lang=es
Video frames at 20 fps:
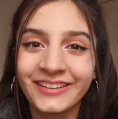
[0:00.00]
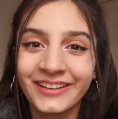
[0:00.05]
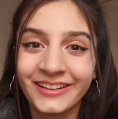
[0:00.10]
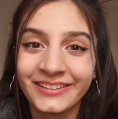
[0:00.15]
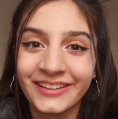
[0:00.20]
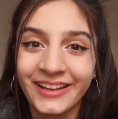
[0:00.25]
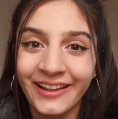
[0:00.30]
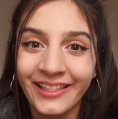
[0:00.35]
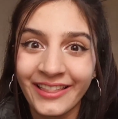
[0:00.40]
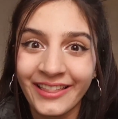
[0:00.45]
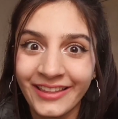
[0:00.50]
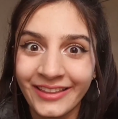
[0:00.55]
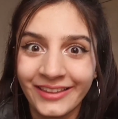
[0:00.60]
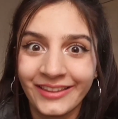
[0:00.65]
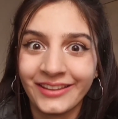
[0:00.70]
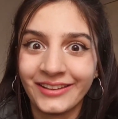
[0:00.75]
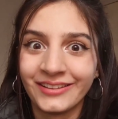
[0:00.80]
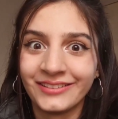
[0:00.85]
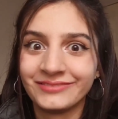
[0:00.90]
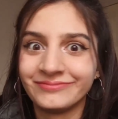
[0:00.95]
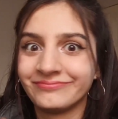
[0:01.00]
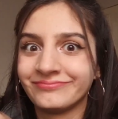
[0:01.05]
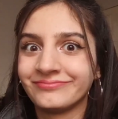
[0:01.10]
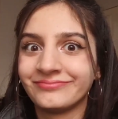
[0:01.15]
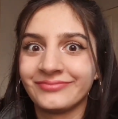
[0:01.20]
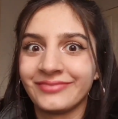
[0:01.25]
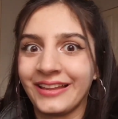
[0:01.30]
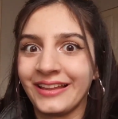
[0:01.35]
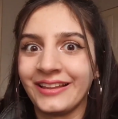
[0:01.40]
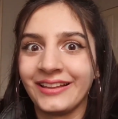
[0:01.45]
tratar de
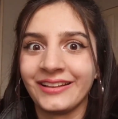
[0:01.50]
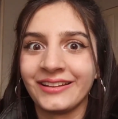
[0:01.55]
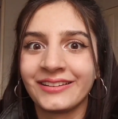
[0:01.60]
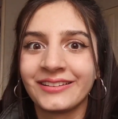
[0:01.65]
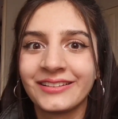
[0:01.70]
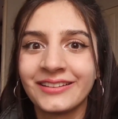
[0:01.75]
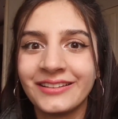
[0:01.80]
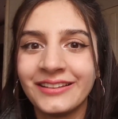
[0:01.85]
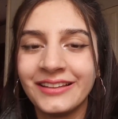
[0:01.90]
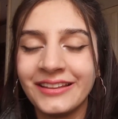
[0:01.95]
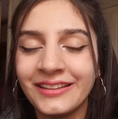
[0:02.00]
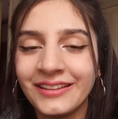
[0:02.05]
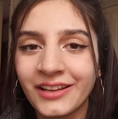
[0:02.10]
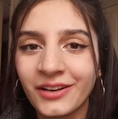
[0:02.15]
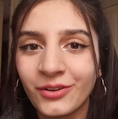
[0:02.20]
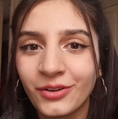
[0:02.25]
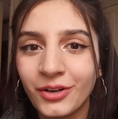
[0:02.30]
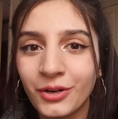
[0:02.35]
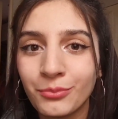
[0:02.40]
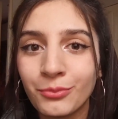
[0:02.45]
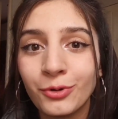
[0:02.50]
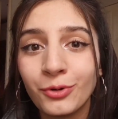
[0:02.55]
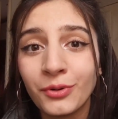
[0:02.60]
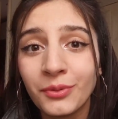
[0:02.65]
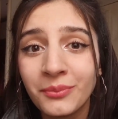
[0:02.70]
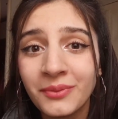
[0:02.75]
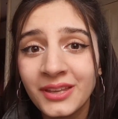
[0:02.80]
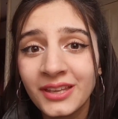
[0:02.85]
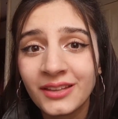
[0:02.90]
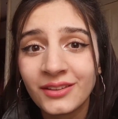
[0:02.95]
lidiar con el
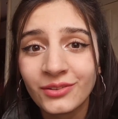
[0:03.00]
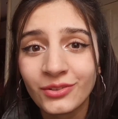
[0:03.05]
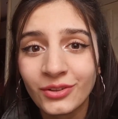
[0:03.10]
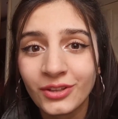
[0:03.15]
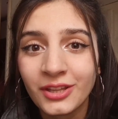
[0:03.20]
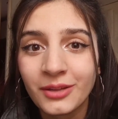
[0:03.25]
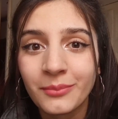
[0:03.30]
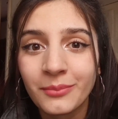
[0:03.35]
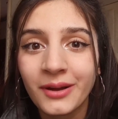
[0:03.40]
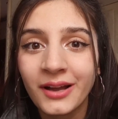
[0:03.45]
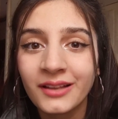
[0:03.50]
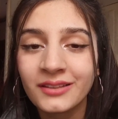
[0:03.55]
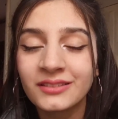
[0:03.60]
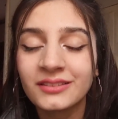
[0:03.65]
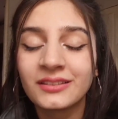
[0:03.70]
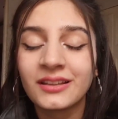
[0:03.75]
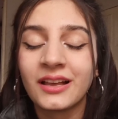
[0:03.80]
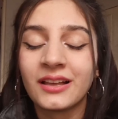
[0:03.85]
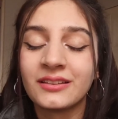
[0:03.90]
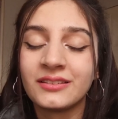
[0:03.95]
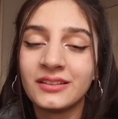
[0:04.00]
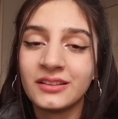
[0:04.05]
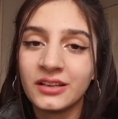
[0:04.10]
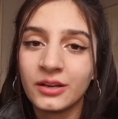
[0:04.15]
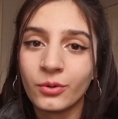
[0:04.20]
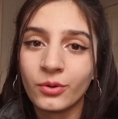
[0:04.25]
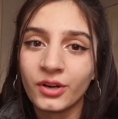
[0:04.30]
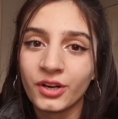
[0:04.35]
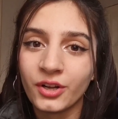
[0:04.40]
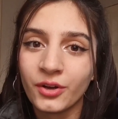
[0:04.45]
movimiento y demás, así que
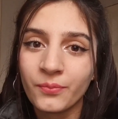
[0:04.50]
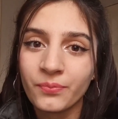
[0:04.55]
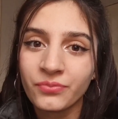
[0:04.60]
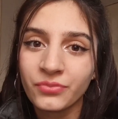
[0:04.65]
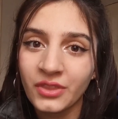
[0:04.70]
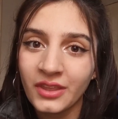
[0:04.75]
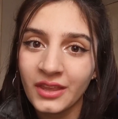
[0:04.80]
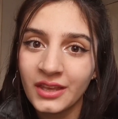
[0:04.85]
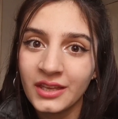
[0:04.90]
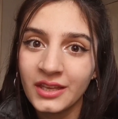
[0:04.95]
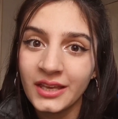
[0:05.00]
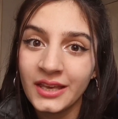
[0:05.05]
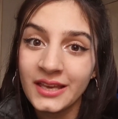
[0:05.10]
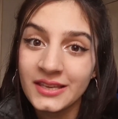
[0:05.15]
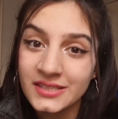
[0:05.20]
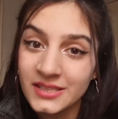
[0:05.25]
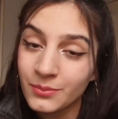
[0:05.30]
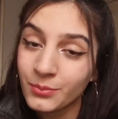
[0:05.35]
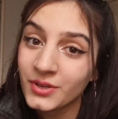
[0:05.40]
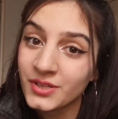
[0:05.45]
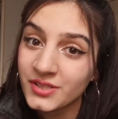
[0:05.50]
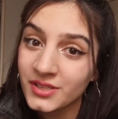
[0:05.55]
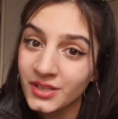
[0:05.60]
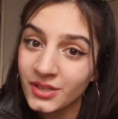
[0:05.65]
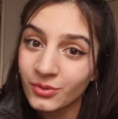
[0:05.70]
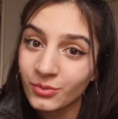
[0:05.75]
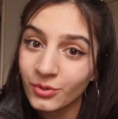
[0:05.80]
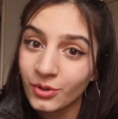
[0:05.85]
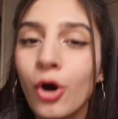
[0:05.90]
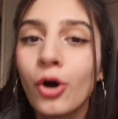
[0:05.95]
bueno ese puede
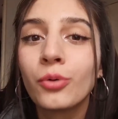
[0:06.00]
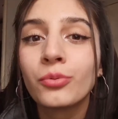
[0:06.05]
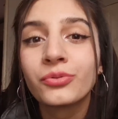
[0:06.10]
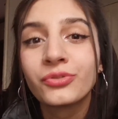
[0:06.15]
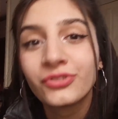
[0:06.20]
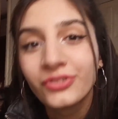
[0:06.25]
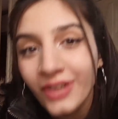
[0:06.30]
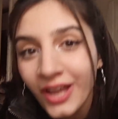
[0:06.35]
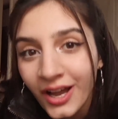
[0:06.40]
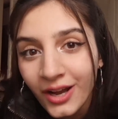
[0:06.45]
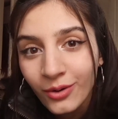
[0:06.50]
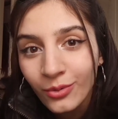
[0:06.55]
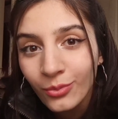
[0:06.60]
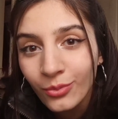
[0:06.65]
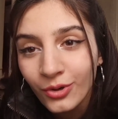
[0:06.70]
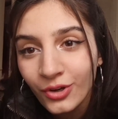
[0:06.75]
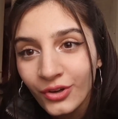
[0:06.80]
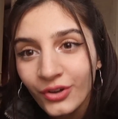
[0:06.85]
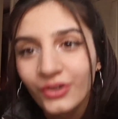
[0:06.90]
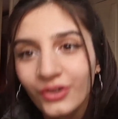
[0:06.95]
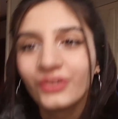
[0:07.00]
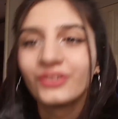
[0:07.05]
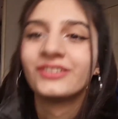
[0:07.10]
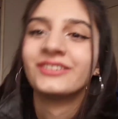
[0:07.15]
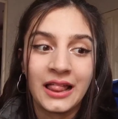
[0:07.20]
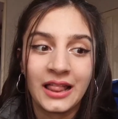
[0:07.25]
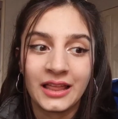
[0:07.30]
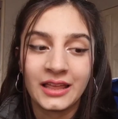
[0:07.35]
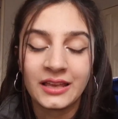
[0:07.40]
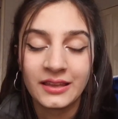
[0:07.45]
ser un obstáculo.
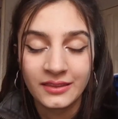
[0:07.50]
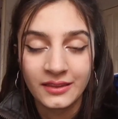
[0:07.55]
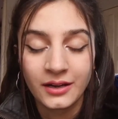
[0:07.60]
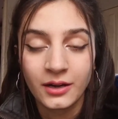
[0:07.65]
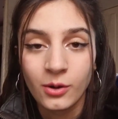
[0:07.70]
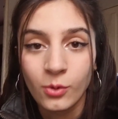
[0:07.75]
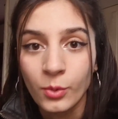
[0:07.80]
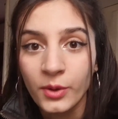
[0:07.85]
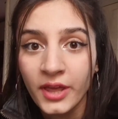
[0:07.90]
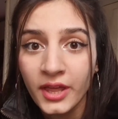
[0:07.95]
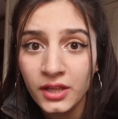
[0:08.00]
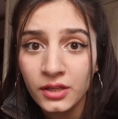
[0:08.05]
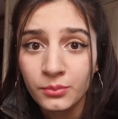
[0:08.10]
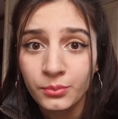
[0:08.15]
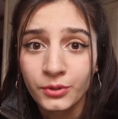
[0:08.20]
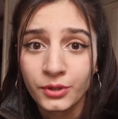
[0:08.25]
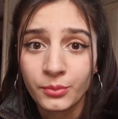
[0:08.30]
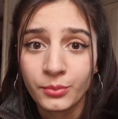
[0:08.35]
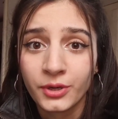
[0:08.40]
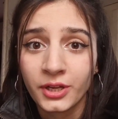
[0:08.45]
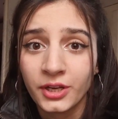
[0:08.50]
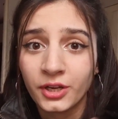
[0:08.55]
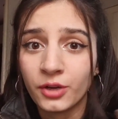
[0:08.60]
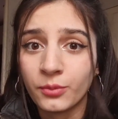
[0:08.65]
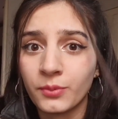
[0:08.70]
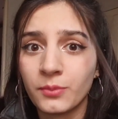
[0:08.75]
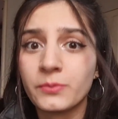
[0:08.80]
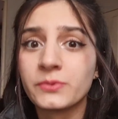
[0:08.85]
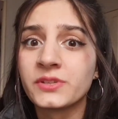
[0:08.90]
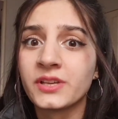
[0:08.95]
Hay que tener cuidado porque por ahí nos
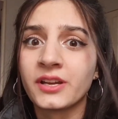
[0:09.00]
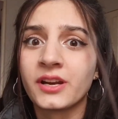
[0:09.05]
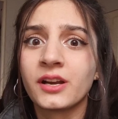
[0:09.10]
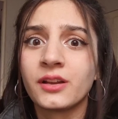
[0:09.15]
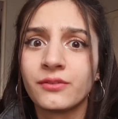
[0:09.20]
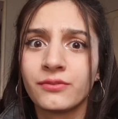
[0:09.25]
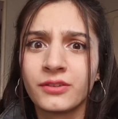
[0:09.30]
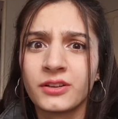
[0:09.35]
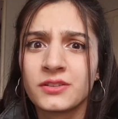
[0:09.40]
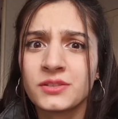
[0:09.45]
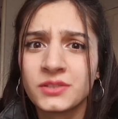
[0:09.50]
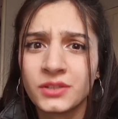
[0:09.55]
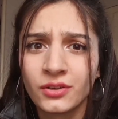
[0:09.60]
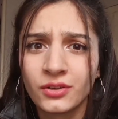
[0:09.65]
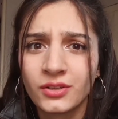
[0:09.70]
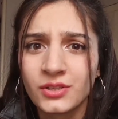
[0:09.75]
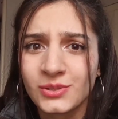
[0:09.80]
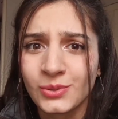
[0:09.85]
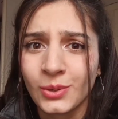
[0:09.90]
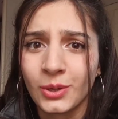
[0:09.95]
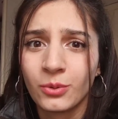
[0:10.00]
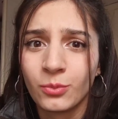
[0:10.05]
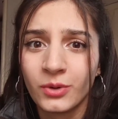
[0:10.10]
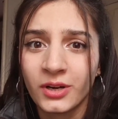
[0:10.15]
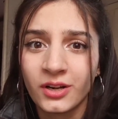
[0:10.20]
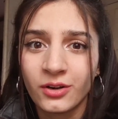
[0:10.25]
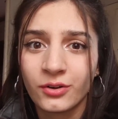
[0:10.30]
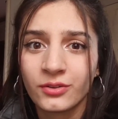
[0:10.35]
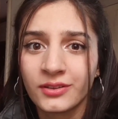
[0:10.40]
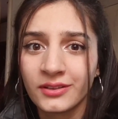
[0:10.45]
podemos agarrar infecciones o
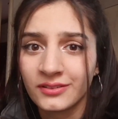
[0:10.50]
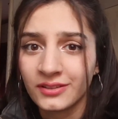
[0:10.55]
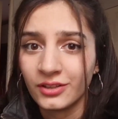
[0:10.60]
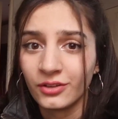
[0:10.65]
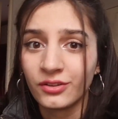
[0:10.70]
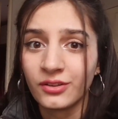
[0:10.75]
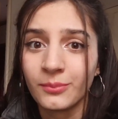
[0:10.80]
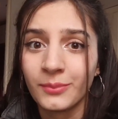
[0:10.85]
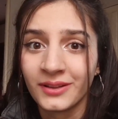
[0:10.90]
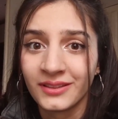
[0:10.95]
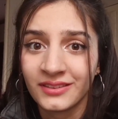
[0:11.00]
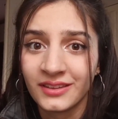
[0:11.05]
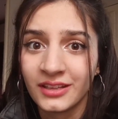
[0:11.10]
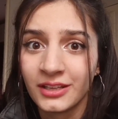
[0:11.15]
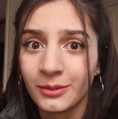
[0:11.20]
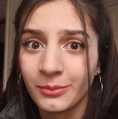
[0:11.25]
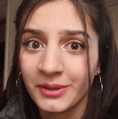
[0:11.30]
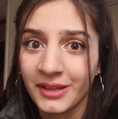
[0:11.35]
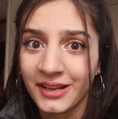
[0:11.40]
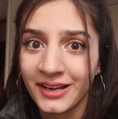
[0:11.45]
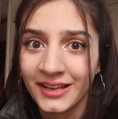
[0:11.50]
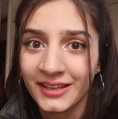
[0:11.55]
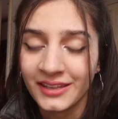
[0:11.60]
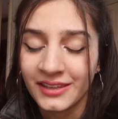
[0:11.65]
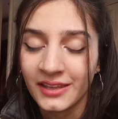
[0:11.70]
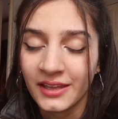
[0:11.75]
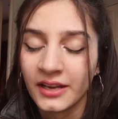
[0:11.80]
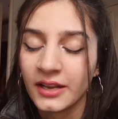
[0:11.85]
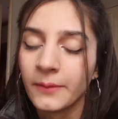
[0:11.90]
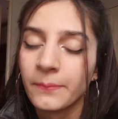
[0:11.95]
alguna cosa si no se mantiene bien la
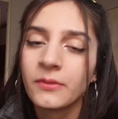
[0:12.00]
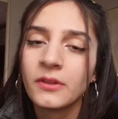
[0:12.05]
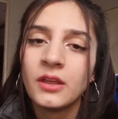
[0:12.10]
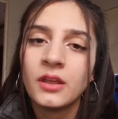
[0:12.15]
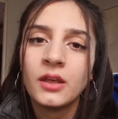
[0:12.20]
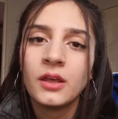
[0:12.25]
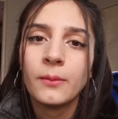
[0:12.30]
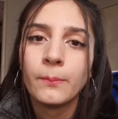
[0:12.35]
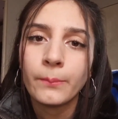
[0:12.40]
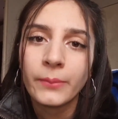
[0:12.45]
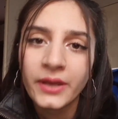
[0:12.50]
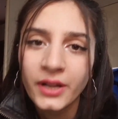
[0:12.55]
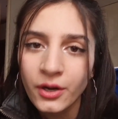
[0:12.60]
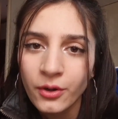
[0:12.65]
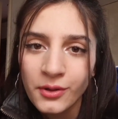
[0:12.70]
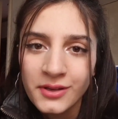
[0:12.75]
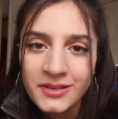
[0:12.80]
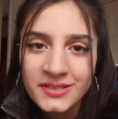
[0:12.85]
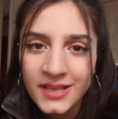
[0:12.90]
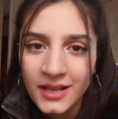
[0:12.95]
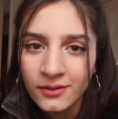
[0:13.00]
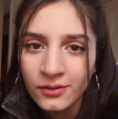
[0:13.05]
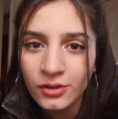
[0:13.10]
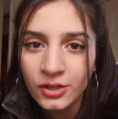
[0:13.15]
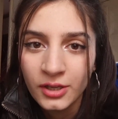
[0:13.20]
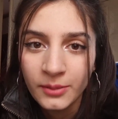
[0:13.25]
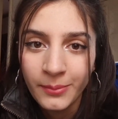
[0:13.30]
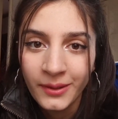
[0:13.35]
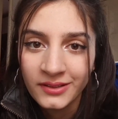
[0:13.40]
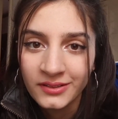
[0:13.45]
higiene. Pero no es algo
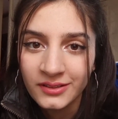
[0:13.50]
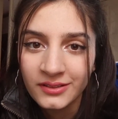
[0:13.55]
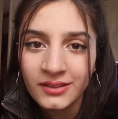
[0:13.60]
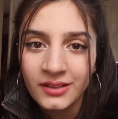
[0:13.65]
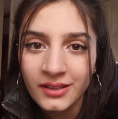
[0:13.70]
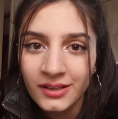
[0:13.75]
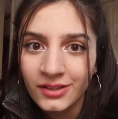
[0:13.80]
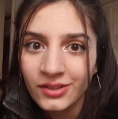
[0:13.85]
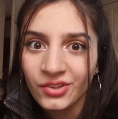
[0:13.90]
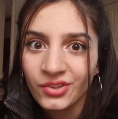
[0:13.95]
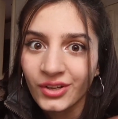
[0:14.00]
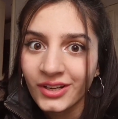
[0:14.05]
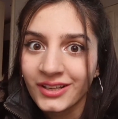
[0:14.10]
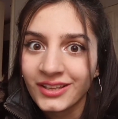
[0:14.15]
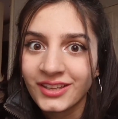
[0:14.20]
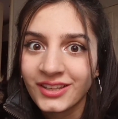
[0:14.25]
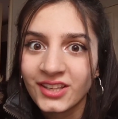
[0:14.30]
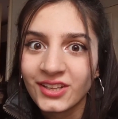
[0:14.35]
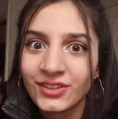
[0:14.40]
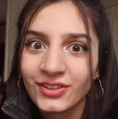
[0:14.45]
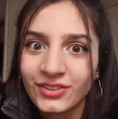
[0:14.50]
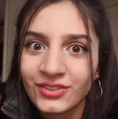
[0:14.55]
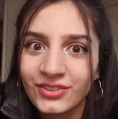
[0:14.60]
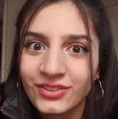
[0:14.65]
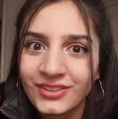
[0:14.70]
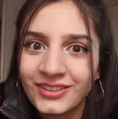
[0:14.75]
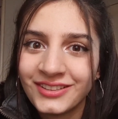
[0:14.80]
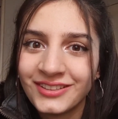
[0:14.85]
que pase seguido, tranquilos.